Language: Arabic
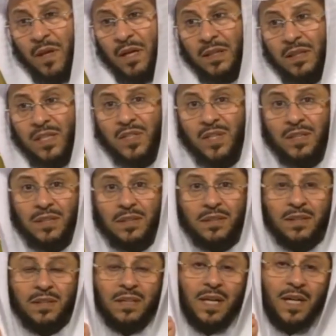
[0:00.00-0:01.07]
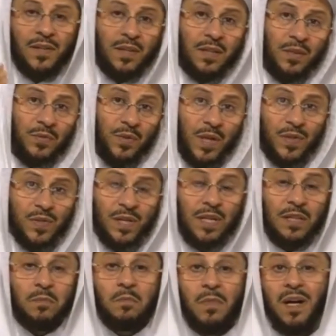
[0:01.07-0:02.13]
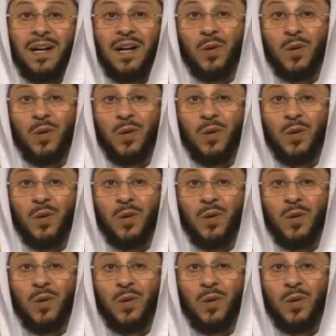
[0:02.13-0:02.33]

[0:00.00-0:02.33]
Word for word: نزل عندك هذه الإفرازات مع